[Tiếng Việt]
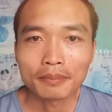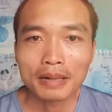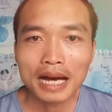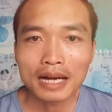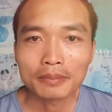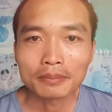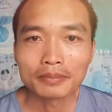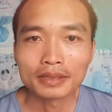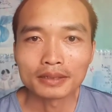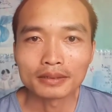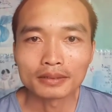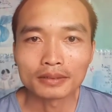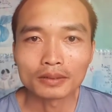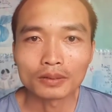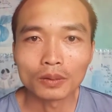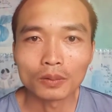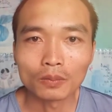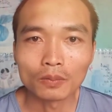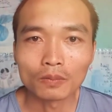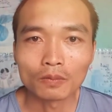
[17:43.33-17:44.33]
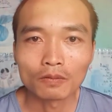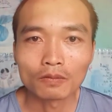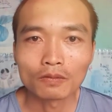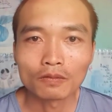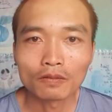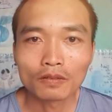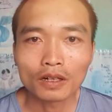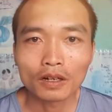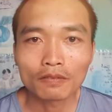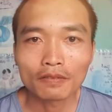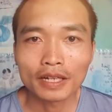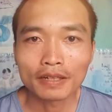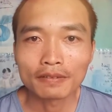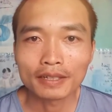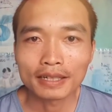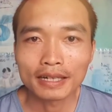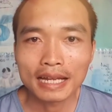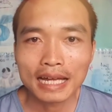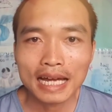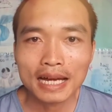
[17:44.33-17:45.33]
bạn mình cũng có về
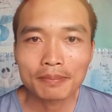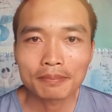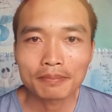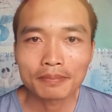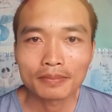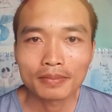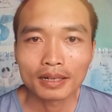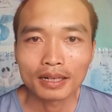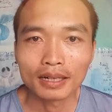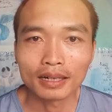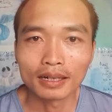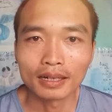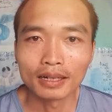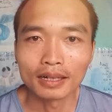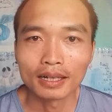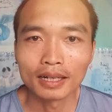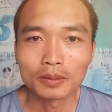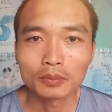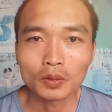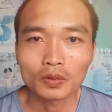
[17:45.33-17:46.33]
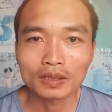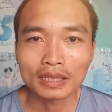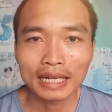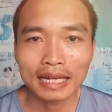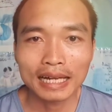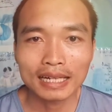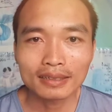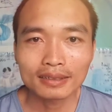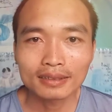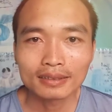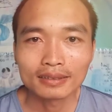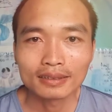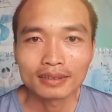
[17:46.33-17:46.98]
Việt Nam ở hơn một tháng.